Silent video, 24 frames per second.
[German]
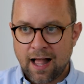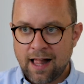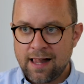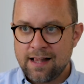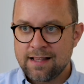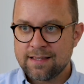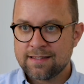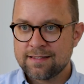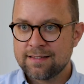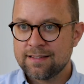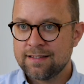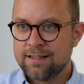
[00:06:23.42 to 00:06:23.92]

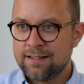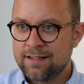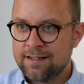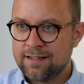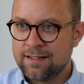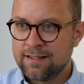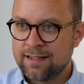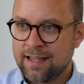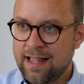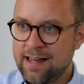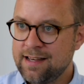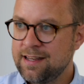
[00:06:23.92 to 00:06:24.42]
als
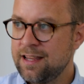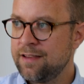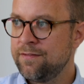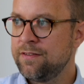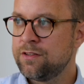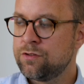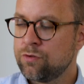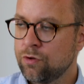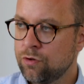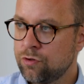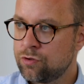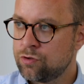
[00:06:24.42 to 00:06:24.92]
äh, Geld
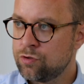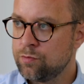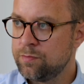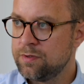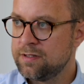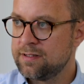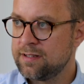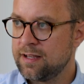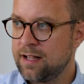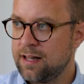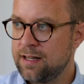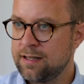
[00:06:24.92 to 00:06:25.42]
irgendwie
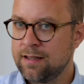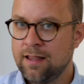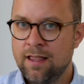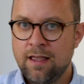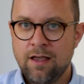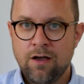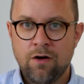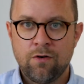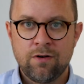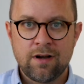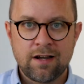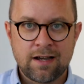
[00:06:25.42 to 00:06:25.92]
zurückzubezahlen.
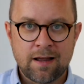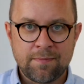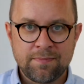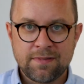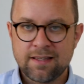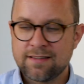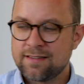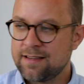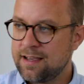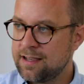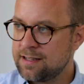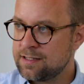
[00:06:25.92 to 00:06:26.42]
Und dann habt
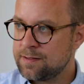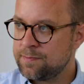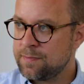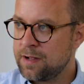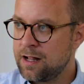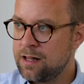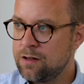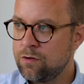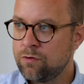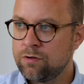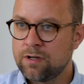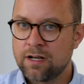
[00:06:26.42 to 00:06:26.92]
ihr es
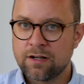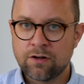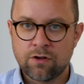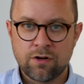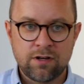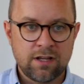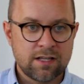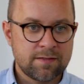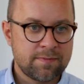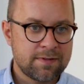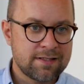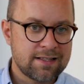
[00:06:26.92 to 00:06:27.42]
erstmal und dann
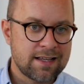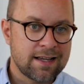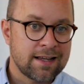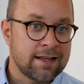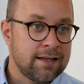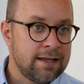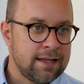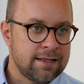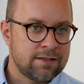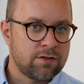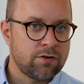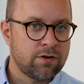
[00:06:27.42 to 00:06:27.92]
könnt ihr erstmal
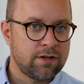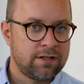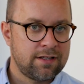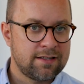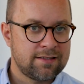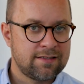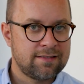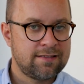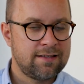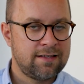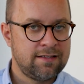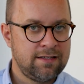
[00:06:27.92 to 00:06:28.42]
sagen, nee, sorry,
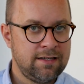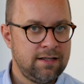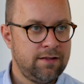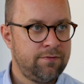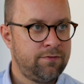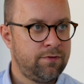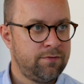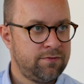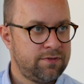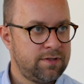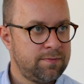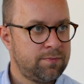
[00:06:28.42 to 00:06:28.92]
das ist der Deal,
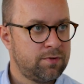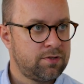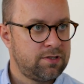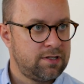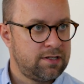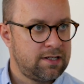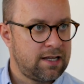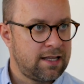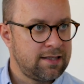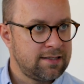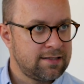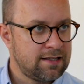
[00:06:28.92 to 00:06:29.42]

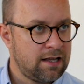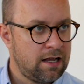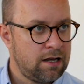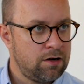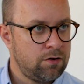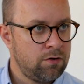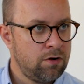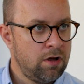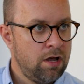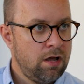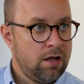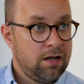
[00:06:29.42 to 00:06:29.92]
50%
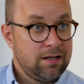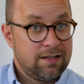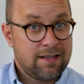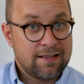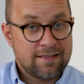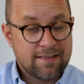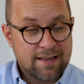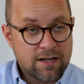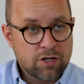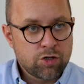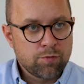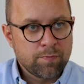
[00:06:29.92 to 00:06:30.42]
Anzahlung,
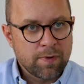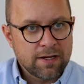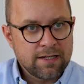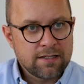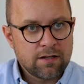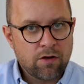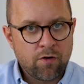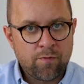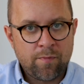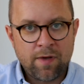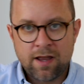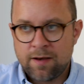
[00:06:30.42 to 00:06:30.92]
das
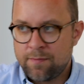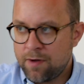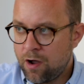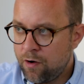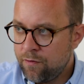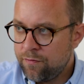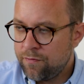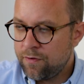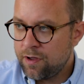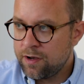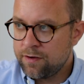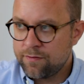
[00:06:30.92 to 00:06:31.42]
entspricht auch meinem
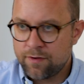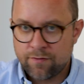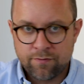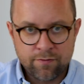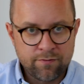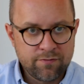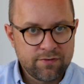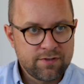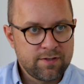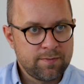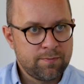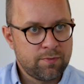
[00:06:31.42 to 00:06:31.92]
Aufwand, weil
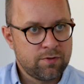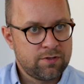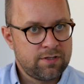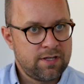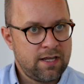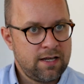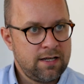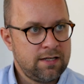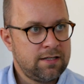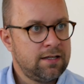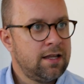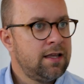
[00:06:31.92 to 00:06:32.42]

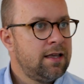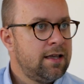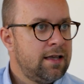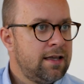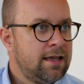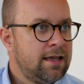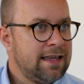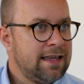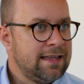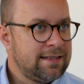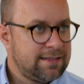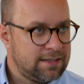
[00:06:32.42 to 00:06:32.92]
50%
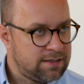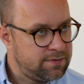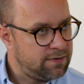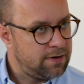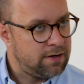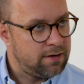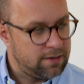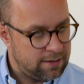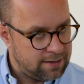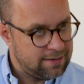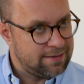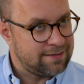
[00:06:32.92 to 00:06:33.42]
ist jetzt,
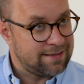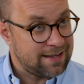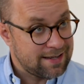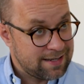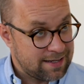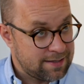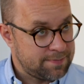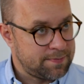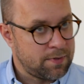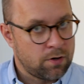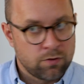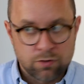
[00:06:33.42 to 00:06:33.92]
sage
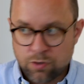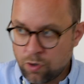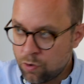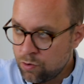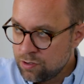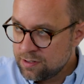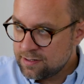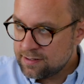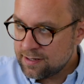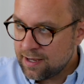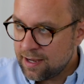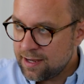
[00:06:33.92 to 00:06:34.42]
ich jetzt mal unter
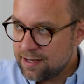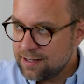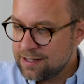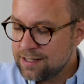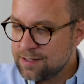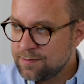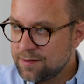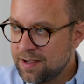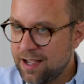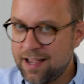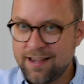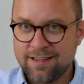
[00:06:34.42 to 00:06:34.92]
uns, ja, in
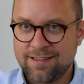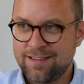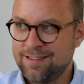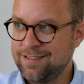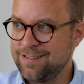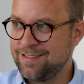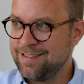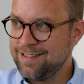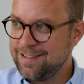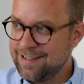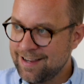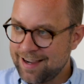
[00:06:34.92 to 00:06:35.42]
diesem Kreis,
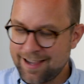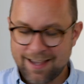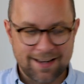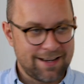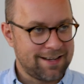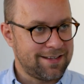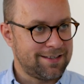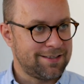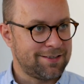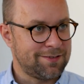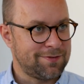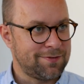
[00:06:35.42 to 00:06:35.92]
sieht ja
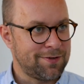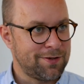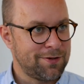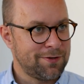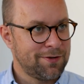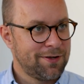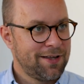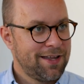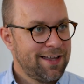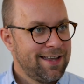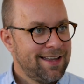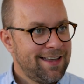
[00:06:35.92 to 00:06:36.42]
keiner dieses
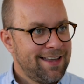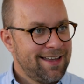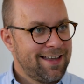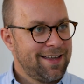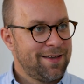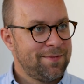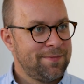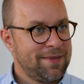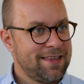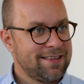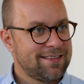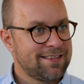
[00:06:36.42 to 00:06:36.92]
Video,
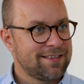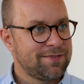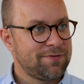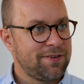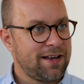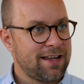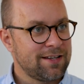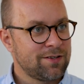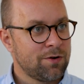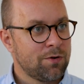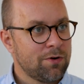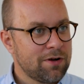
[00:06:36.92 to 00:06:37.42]
ähm, ist es
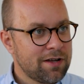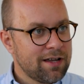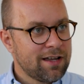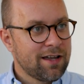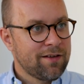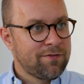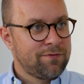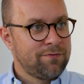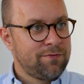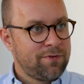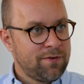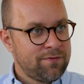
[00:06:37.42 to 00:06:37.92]
vielleicht
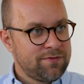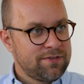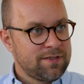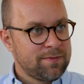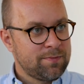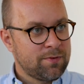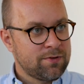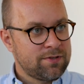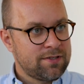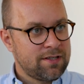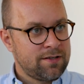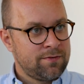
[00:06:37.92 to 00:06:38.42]
hochgegriffen,
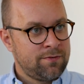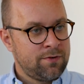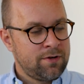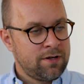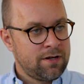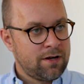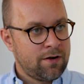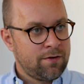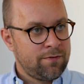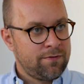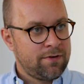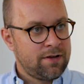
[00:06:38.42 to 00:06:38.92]
50% für
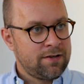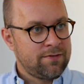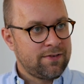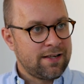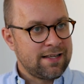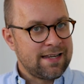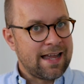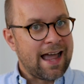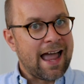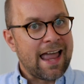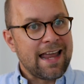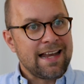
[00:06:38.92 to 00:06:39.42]
den Aufwand,
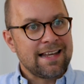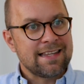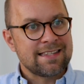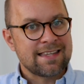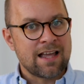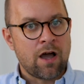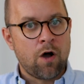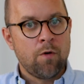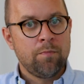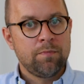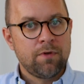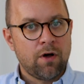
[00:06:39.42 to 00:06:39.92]
weil der
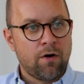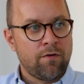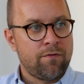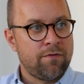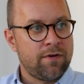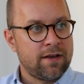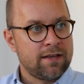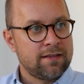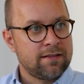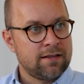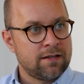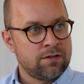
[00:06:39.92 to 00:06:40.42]
eigentliche
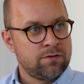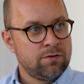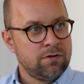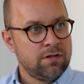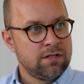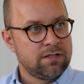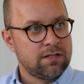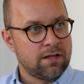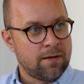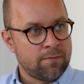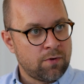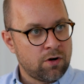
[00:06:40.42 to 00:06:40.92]
Hauptaufwand
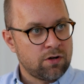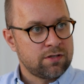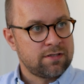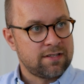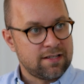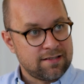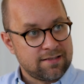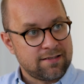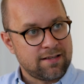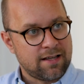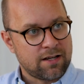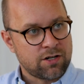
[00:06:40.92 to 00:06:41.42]
natürlich am
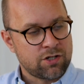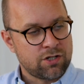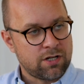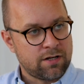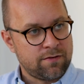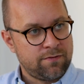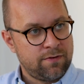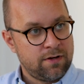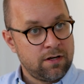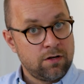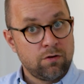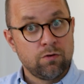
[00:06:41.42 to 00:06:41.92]
Hochzeitstag
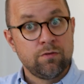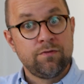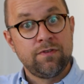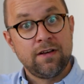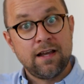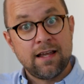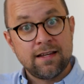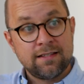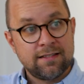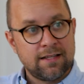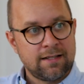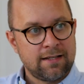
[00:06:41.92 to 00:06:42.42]
stattfindet und
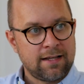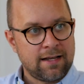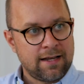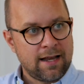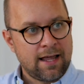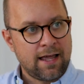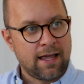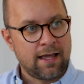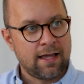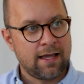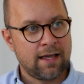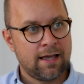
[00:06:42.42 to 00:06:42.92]
vielleicht dann
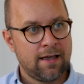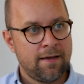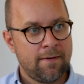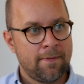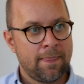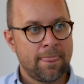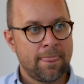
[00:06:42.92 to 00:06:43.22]
danach.